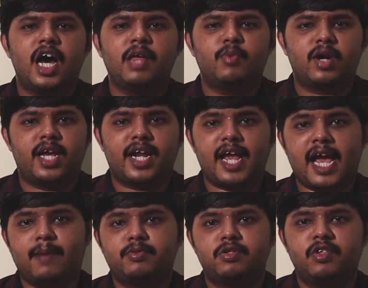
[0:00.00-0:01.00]
அது போக நிறைய
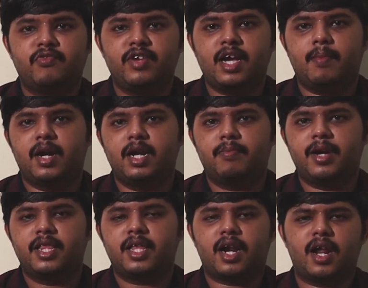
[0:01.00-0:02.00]
ஆப்ஸ் வந்து ஃப்ரீயாக பண்டில்
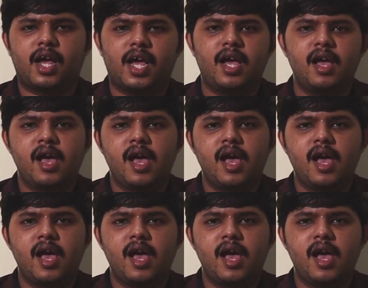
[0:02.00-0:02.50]
பண்ணி தர்றாங்க